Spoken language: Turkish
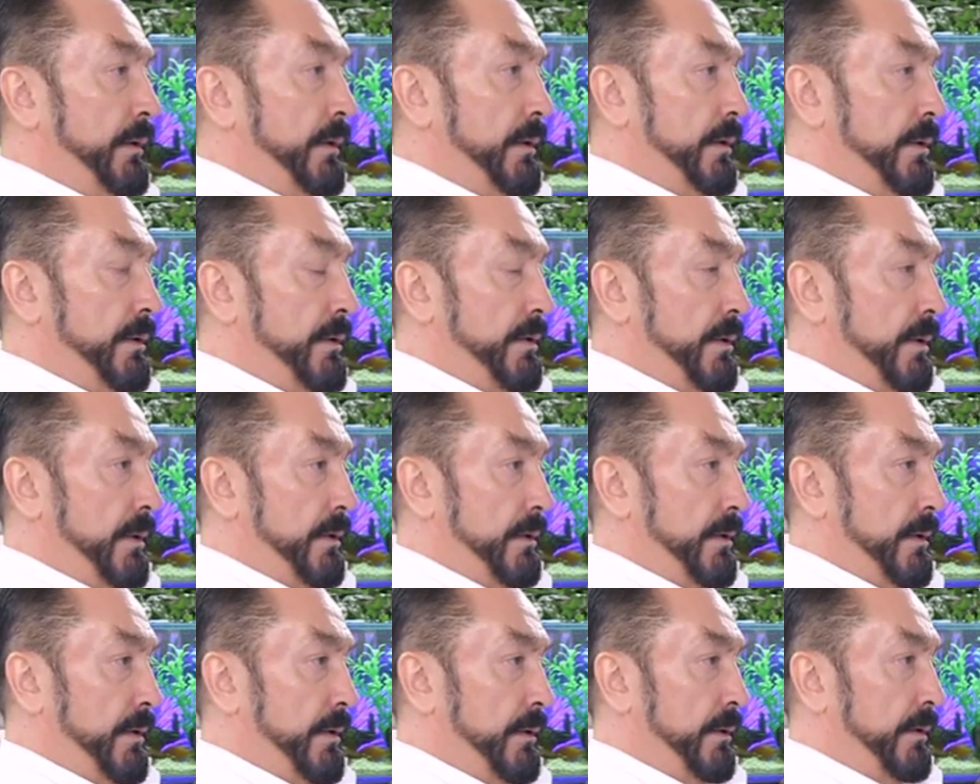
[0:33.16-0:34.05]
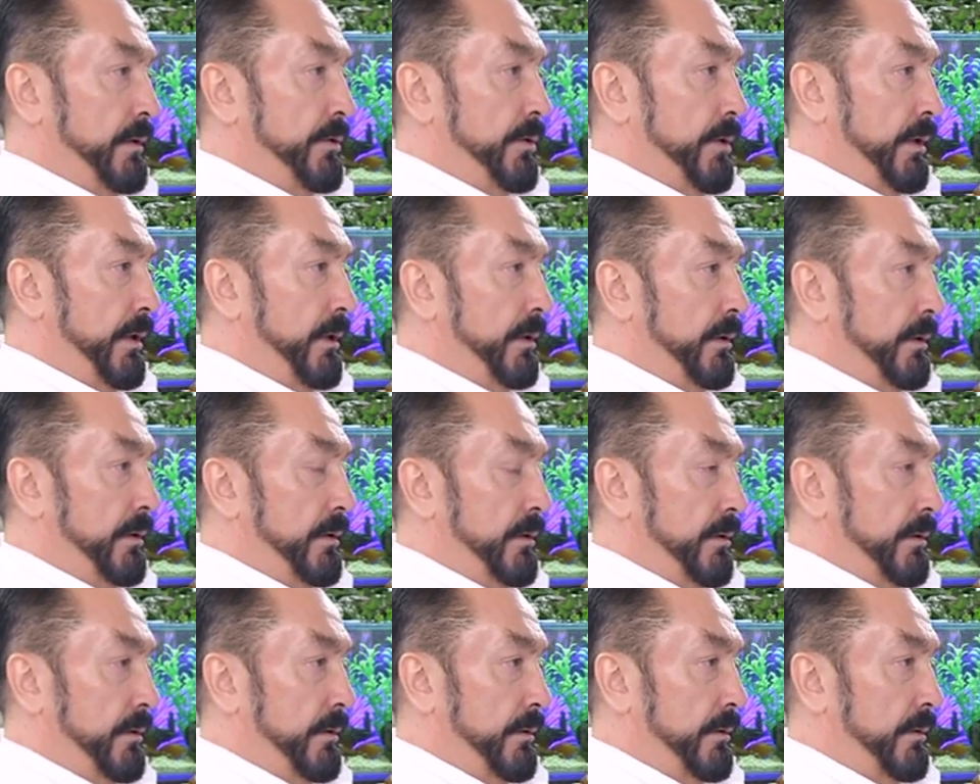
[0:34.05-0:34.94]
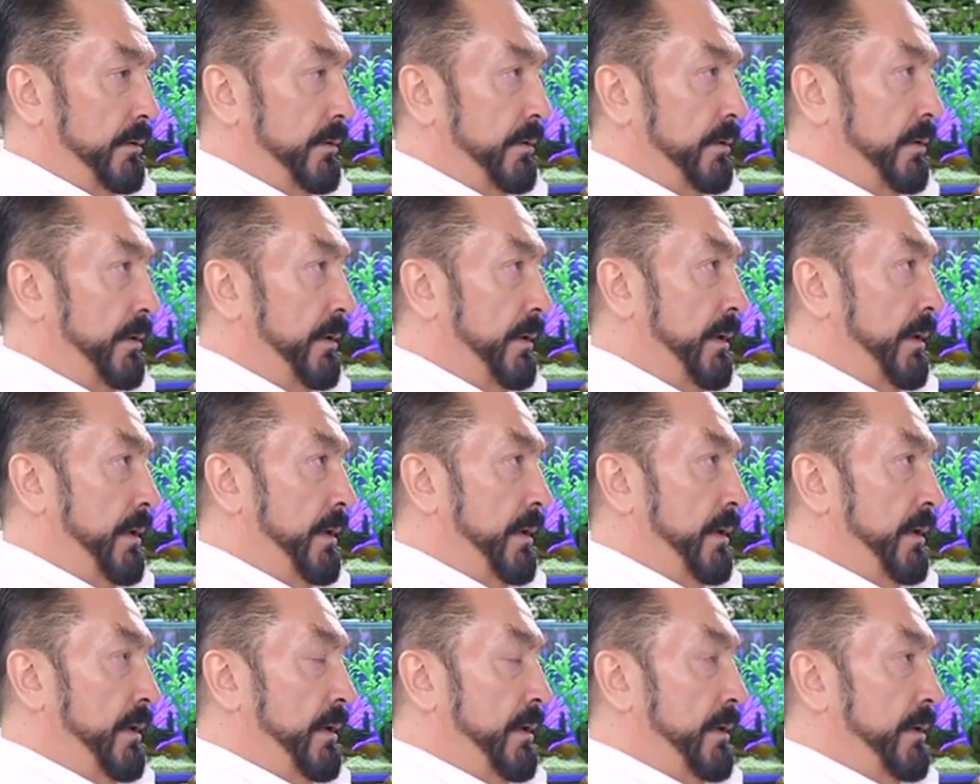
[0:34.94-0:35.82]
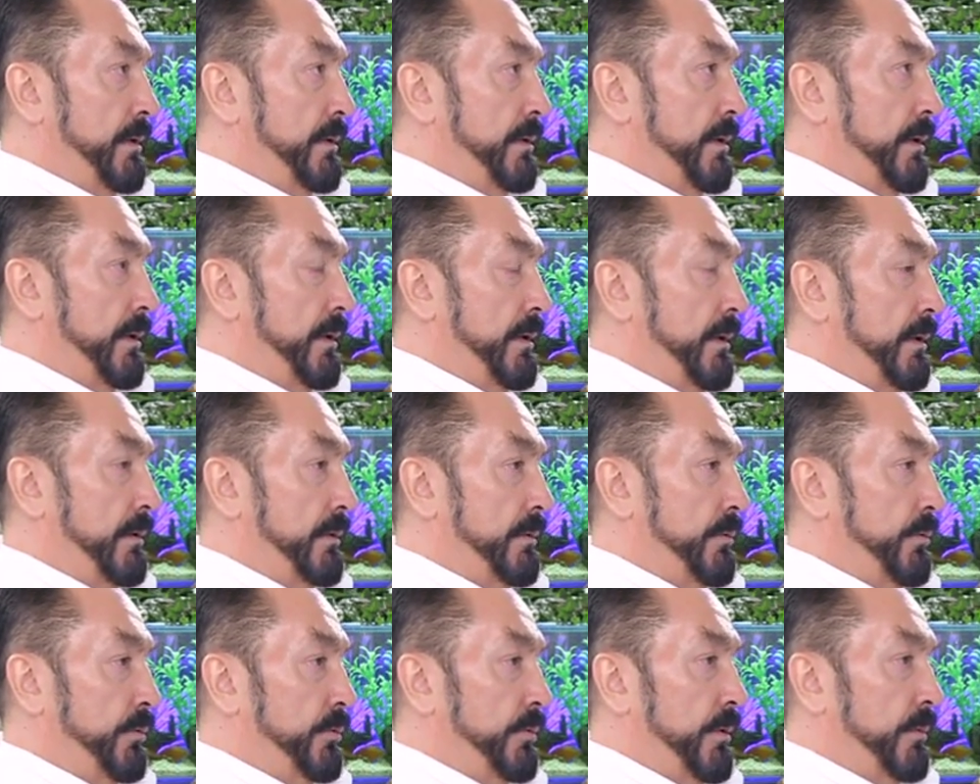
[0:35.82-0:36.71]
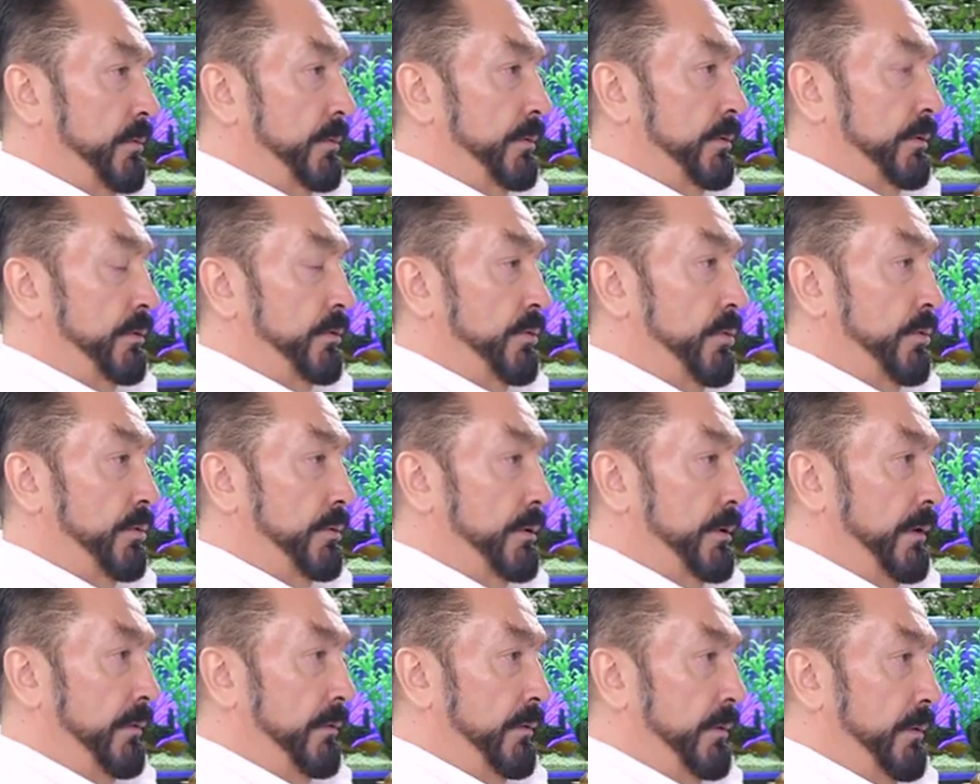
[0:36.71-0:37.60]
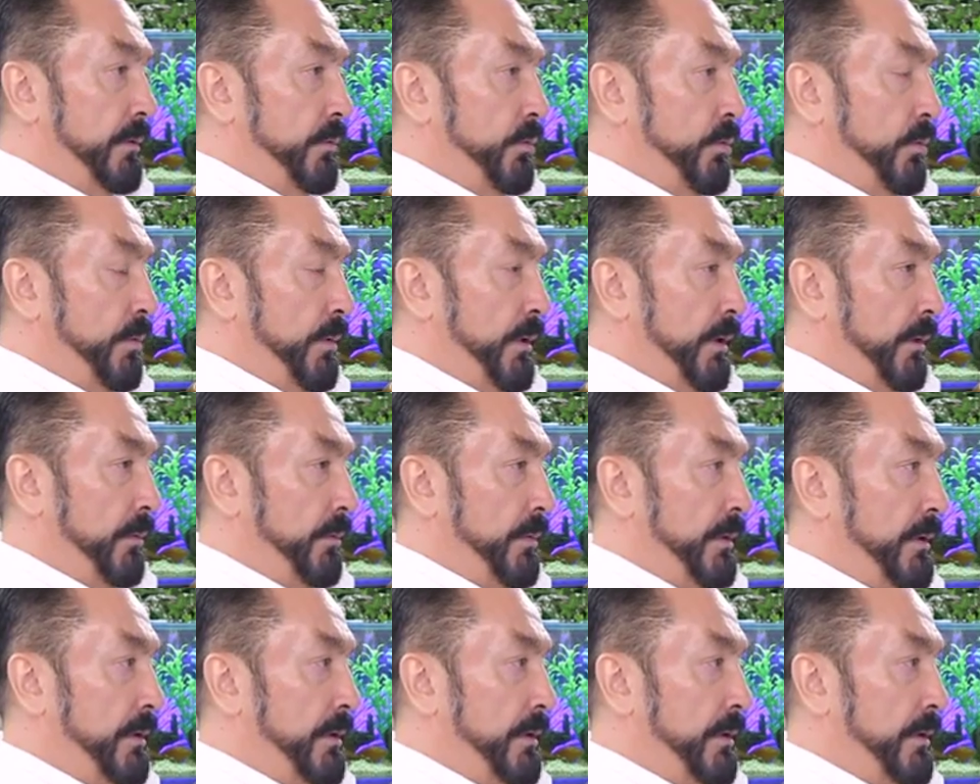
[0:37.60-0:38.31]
İcazetli şeyhtir. Şeyh Nazım hocamızın çok sevdiği mübarek bir